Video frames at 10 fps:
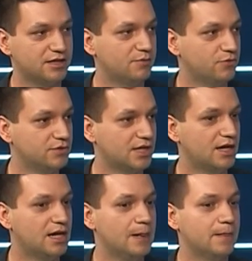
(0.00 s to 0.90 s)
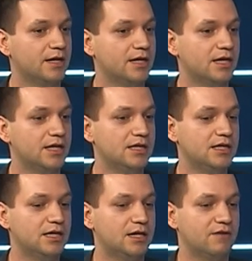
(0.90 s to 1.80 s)
Muza e,
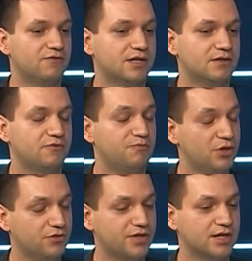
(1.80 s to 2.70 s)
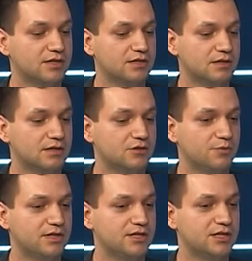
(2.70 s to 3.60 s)
i w e, piątek to
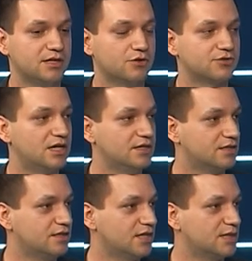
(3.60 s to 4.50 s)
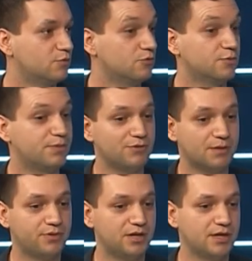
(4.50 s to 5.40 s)
będzie koszaliński zespół, zupełna
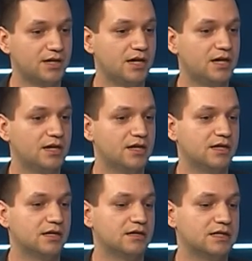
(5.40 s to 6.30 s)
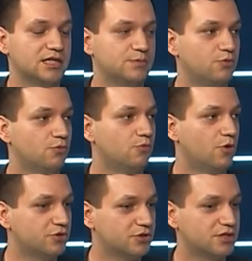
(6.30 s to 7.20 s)
premiera.
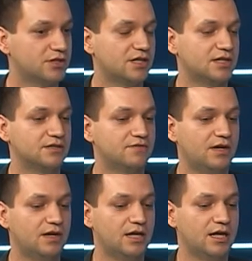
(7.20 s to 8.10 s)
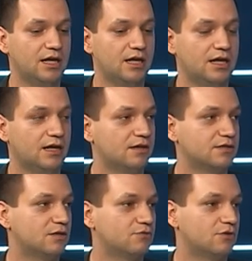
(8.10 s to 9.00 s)
Zespół Wash się nazywa.
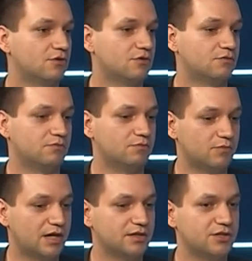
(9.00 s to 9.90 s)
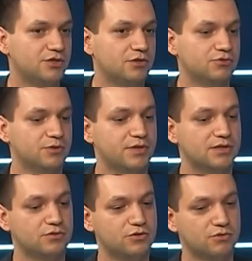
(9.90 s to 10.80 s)
Są to artyści, którzy
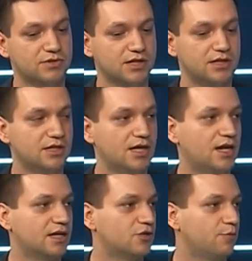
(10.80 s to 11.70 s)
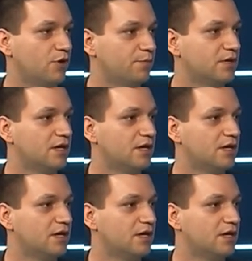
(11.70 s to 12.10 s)
prezentują taki elektropop,